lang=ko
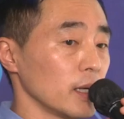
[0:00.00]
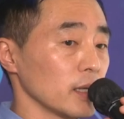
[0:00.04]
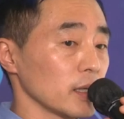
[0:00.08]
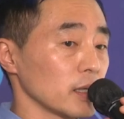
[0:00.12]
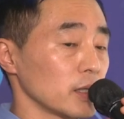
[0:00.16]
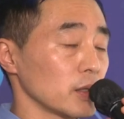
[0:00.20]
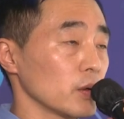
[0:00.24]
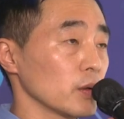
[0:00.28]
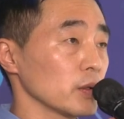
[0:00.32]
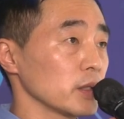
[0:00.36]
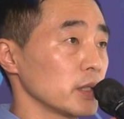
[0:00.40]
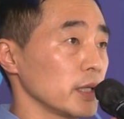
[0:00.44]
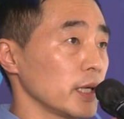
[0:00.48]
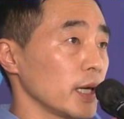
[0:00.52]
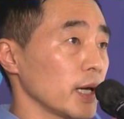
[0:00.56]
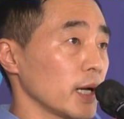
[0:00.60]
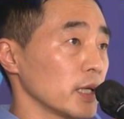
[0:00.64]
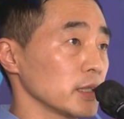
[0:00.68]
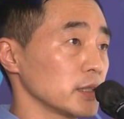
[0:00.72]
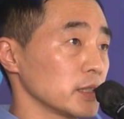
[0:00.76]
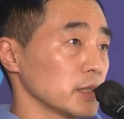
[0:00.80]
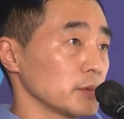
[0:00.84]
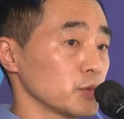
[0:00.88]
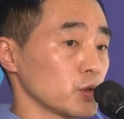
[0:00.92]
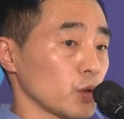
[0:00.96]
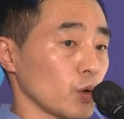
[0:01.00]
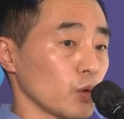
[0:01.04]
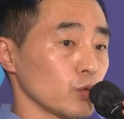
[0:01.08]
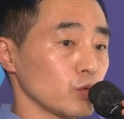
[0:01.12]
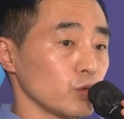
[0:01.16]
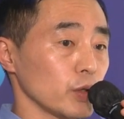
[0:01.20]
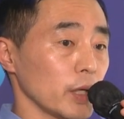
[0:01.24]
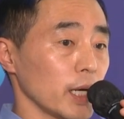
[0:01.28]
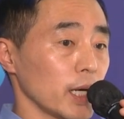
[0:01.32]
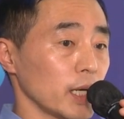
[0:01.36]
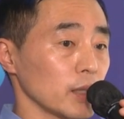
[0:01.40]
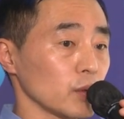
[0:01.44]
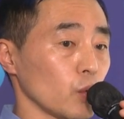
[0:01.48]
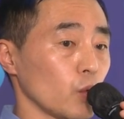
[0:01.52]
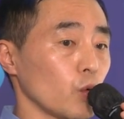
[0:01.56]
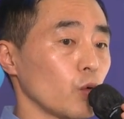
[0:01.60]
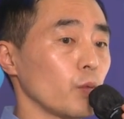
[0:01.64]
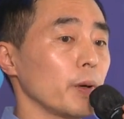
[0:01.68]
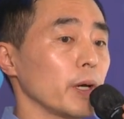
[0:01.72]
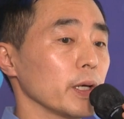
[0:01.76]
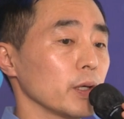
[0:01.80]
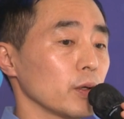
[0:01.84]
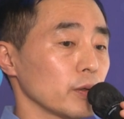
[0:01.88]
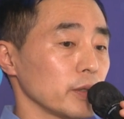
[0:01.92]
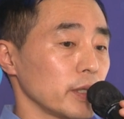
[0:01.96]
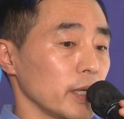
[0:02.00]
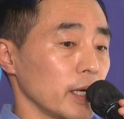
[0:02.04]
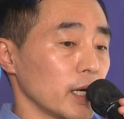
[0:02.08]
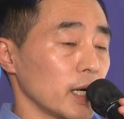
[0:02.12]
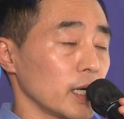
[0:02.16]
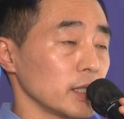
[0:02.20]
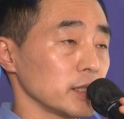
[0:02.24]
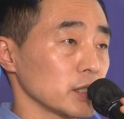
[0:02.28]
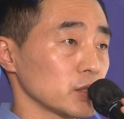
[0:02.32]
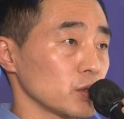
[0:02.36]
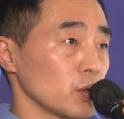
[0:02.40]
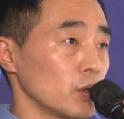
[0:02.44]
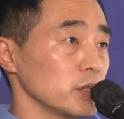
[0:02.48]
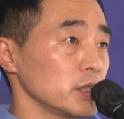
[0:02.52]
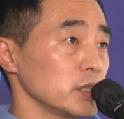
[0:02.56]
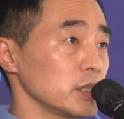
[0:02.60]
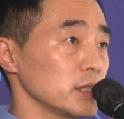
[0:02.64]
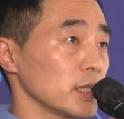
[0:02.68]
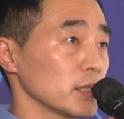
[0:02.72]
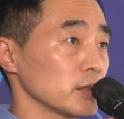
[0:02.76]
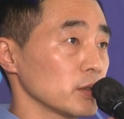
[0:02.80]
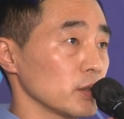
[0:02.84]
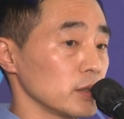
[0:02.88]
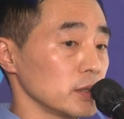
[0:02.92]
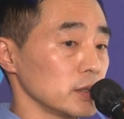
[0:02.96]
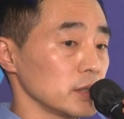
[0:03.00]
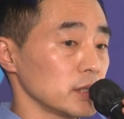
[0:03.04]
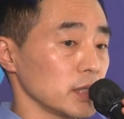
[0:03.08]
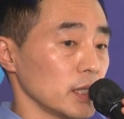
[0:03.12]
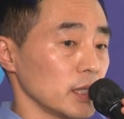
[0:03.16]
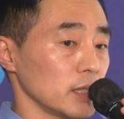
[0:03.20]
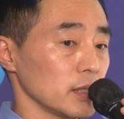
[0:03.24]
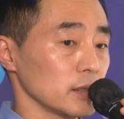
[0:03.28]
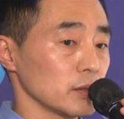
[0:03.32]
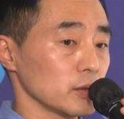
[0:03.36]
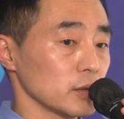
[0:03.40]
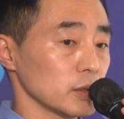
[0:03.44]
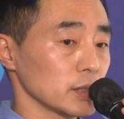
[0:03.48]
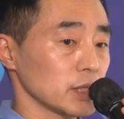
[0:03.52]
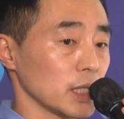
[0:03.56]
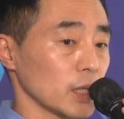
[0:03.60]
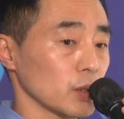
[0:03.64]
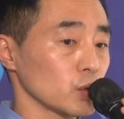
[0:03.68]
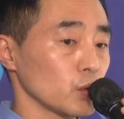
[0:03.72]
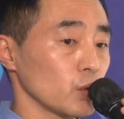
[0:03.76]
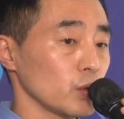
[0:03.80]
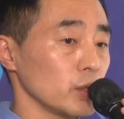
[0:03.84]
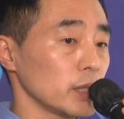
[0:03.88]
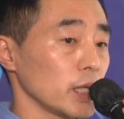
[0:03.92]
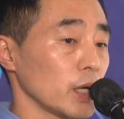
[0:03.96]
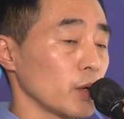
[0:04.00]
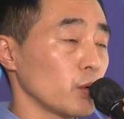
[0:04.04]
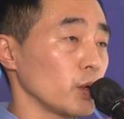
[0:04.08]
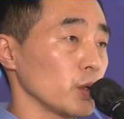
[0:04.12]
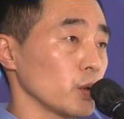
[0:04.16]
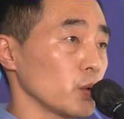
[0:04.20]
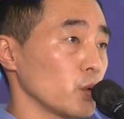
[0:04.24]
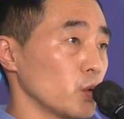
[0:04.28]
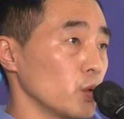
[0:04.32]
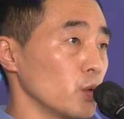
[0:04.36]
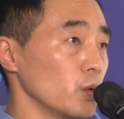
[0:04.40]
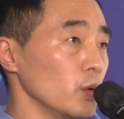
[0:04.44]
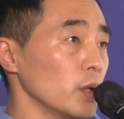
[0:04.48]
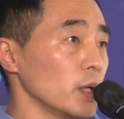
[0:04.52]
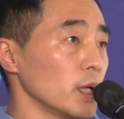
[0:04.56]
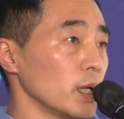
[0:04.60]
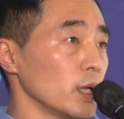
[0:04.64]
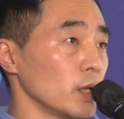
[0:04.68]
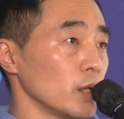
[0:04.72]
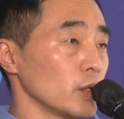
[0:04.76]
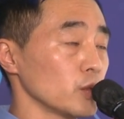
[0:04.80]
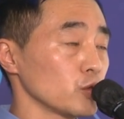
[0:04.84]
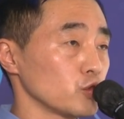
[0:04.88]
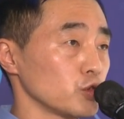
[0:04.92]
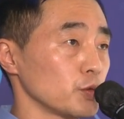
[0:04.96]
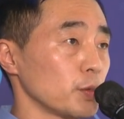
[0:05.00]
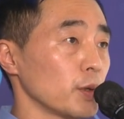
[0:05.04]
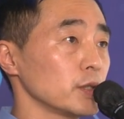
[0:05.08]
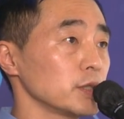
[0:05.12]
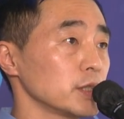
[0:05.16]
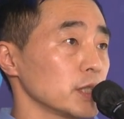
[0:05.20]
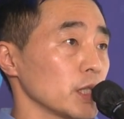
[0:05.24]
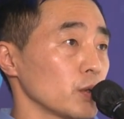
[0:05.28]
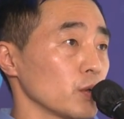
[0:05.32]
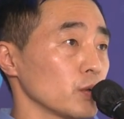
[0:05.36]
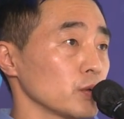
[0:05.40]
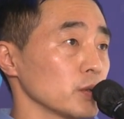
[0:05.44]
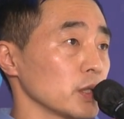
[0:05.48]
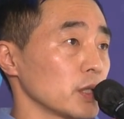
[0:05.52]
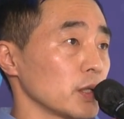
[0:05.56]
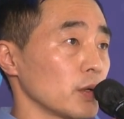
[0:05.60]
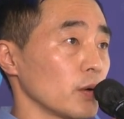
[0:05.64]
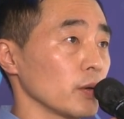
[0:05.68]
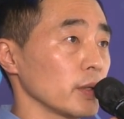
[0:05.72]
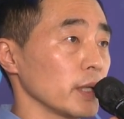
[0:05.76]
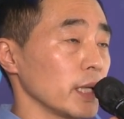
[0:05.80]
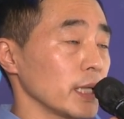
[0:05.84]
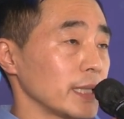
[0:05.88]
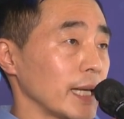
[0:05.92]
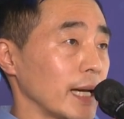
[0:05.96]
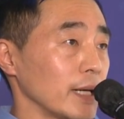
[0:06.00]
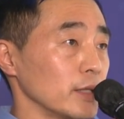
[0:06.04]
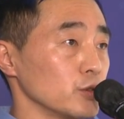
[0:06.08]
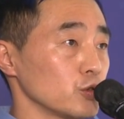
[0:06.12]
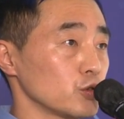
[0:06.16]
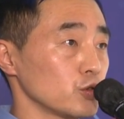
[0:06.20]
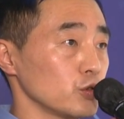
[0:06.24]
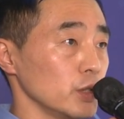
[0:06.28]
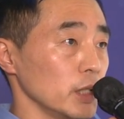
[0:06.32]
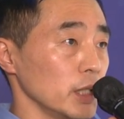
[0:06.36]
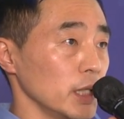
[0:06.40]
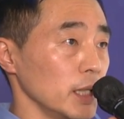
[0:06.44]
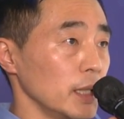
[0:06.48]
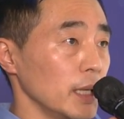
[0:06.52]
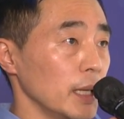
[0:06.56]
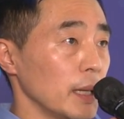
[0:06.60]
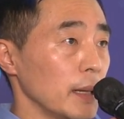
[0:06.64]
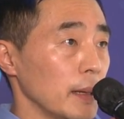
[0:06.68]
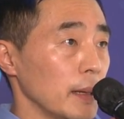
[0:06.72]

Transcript: 그런 기계가 지금 전국에 한 500여 대가 이제 설치돼서 이제 작동이 되고 있고 두 번째로는 그런 게 단순히